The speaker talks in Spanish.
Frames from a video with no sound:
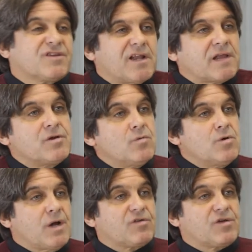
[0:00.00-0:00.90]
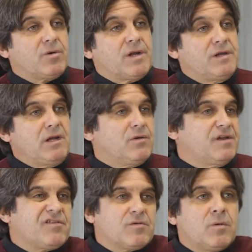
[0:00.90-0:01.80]
hacia la tribuna, cosa por el estilo.
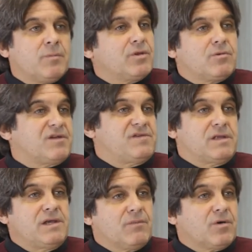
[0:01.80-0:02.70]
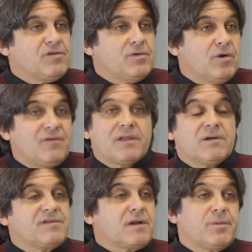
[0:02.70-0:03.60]
En esos momentos no existía, porque si vos le
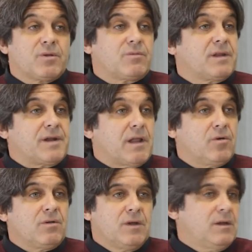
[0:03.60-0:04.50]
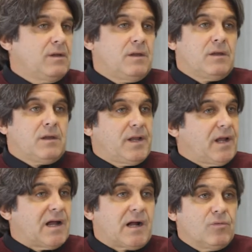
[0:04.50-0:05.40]
faltabas el respeto a un entrenador, era
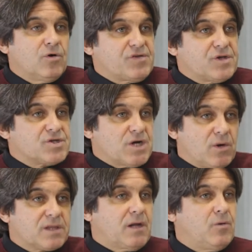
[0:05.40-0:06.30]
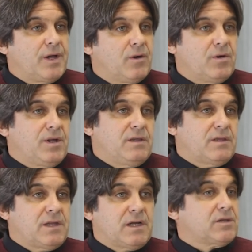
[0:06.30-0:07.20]
el acabose, chau, hasta luego y
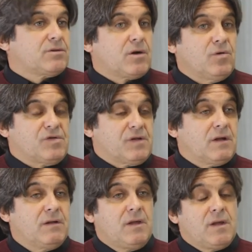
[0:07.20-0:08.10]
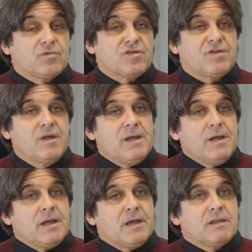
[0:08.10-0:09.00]
dedicate a otra cosa. Entonces,
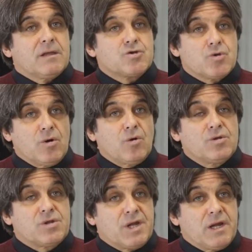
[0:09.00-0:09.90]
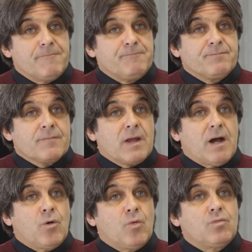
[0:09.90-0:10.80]
este, yo encontré
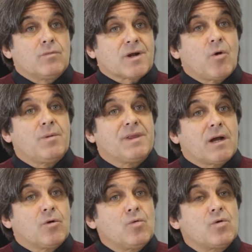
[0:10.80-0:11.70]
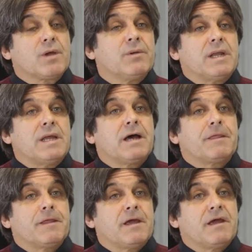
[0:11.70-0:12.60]
a un Raúl Bentancur que venía
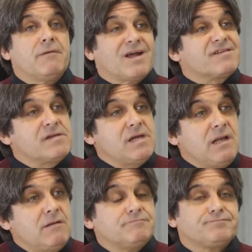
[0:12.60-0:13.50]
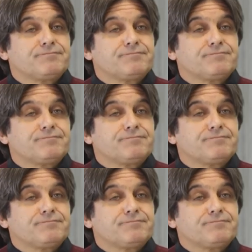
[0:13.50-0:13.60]
de Brasil,